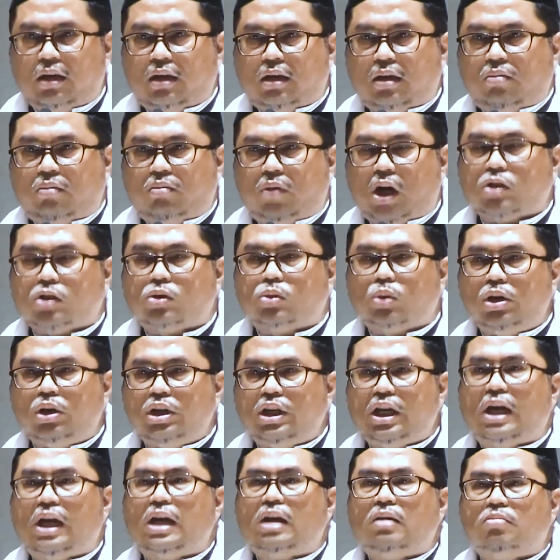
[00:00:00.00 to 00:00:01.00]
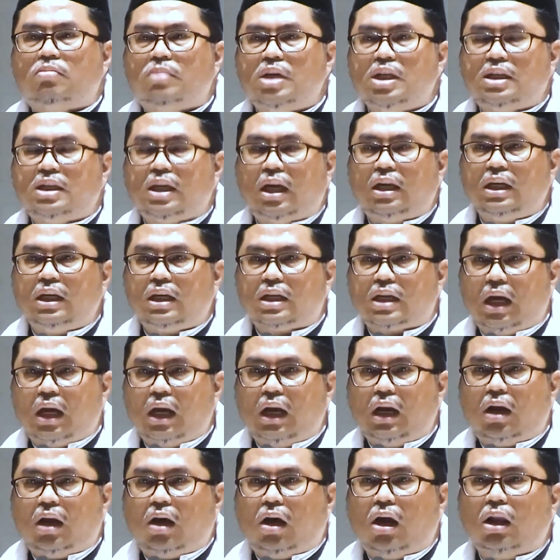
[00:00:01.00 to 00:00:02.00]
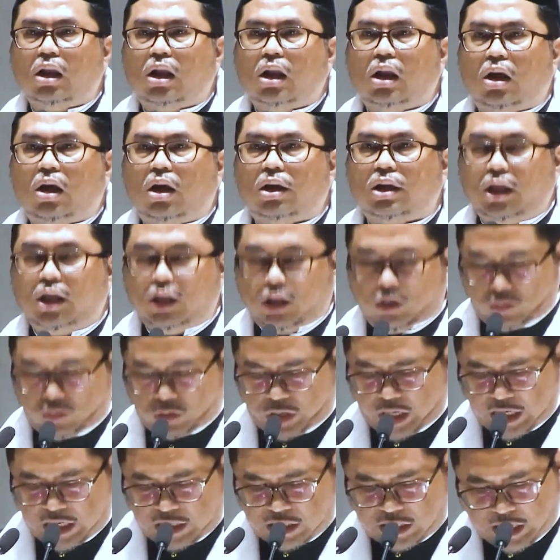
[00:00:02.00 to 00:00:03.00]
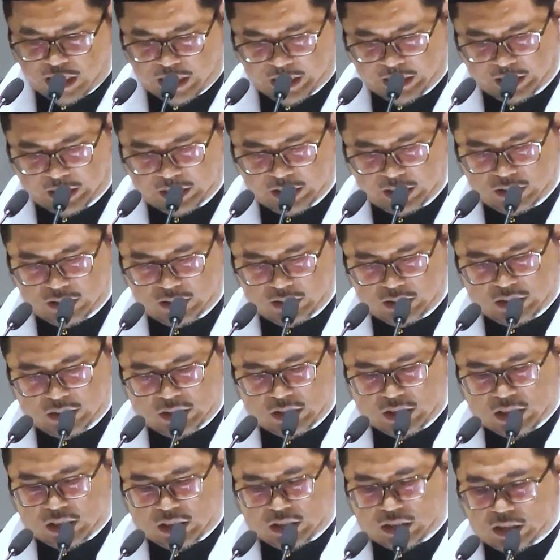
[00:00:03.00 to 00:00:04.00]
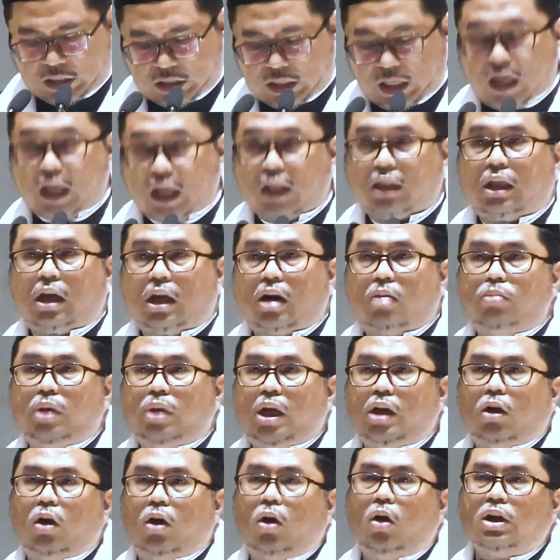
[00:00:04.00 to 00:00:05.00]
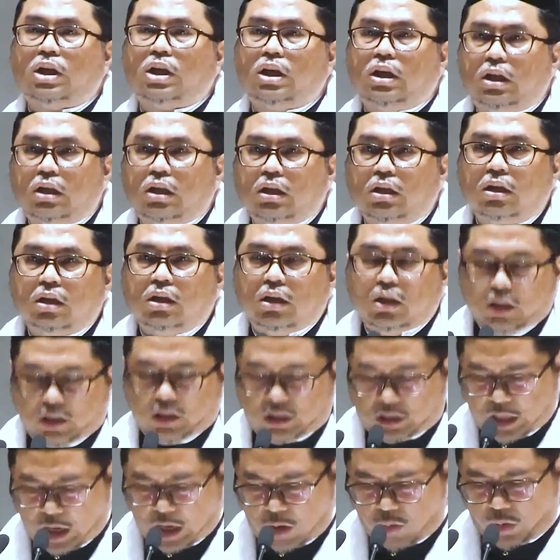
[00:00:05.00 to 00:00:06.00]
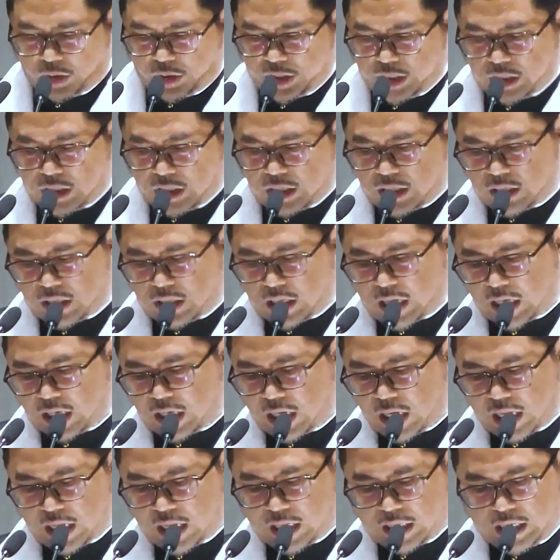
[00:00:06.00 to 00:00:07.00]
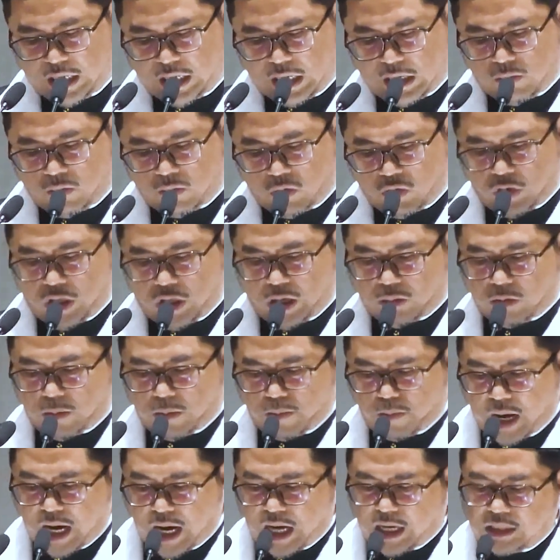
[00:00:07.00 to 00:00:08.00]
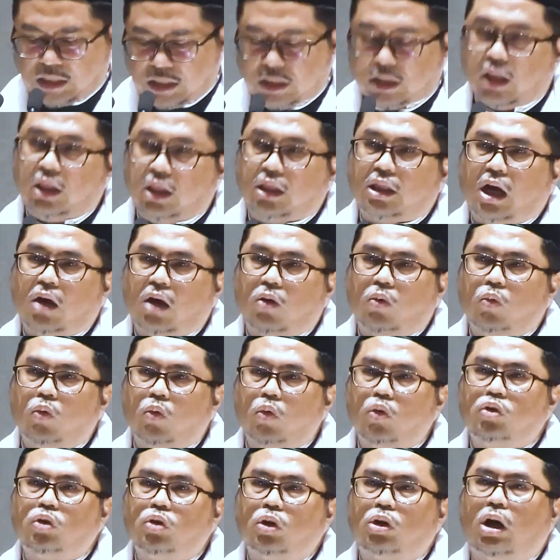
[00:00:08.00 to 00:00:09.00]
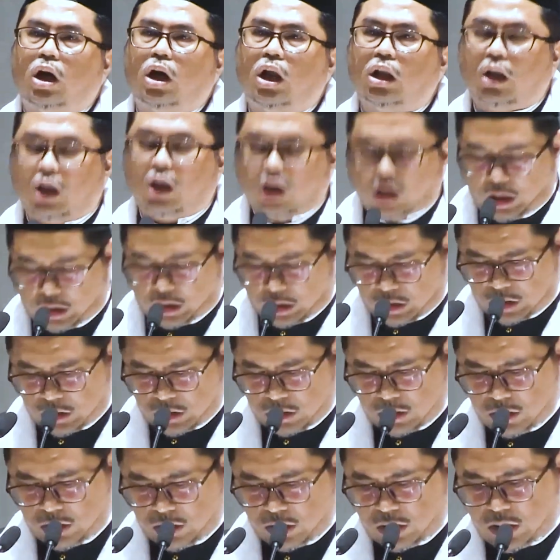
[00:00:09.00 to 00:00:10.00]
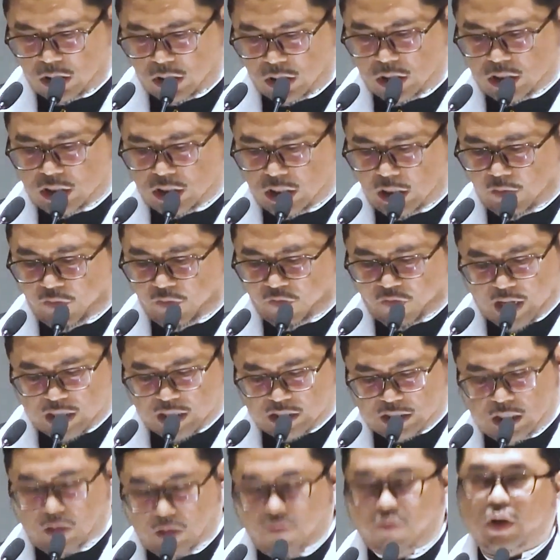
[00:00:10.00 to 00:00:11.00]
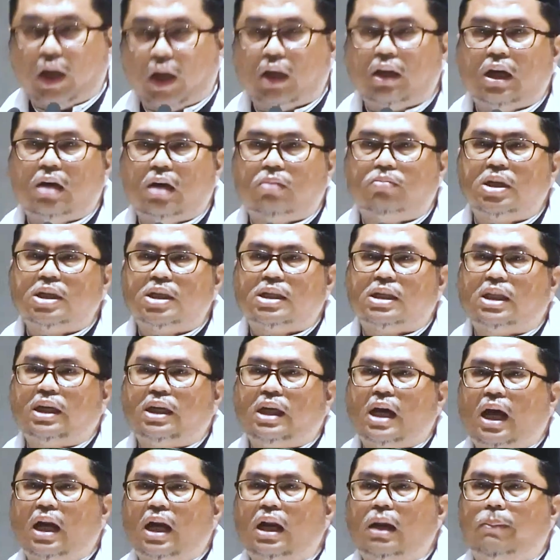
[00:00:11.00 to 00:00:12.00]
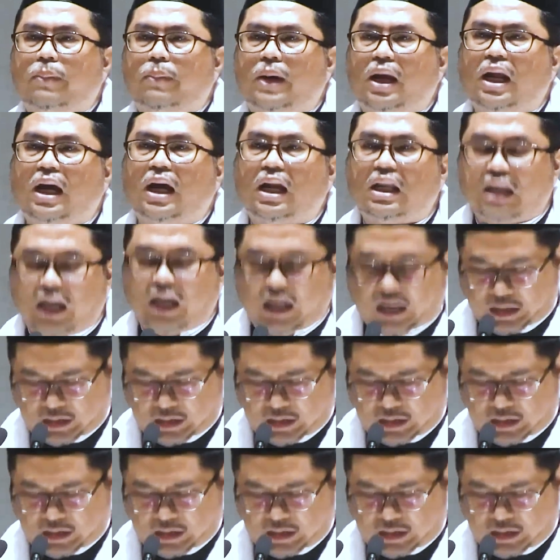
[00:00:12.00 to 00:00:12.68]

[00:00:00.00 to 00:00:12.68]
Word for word: Maksudnya menjadikan Allah itu esa. Secara terminologi, tauhid adalah ilmu yang membahas tentang wujud Allah, sifat-sifat yang mesti ada padanya,